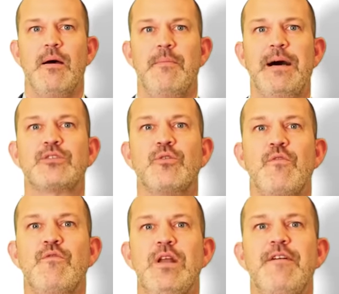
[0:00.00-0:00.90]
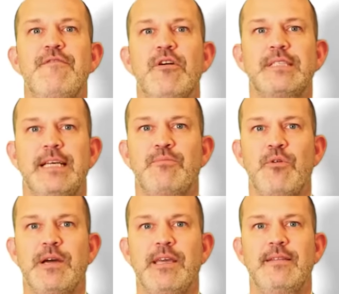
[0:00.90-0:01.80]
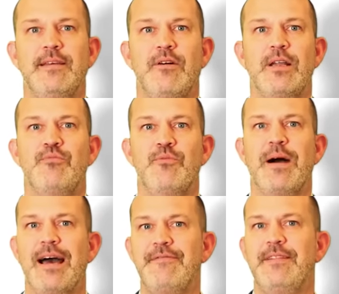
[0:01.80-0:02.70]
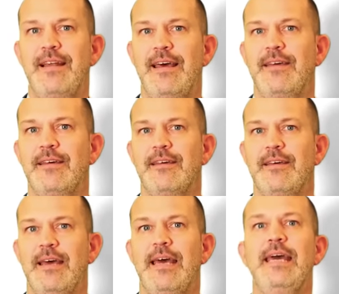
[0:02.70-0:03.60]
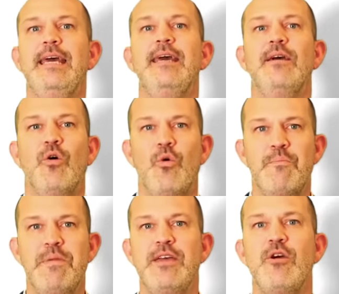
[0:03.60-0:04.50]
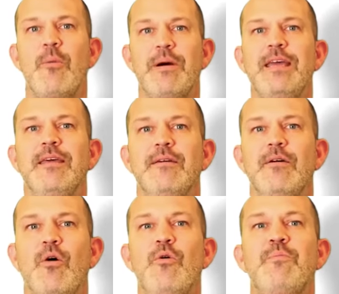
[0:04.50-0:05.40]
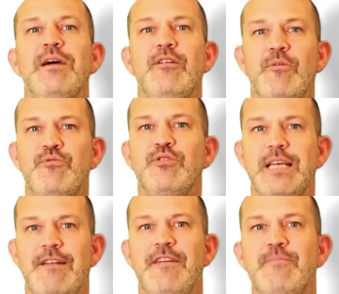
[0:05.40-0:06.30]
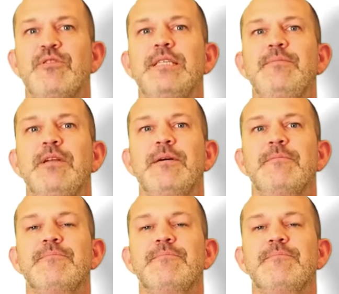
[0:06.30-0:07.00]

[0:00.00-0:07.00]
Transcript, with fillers: Parce que vous voulez vendre cette propriété dans les plus brefs délais et au meilleur prix, au prix le plus élevé possible.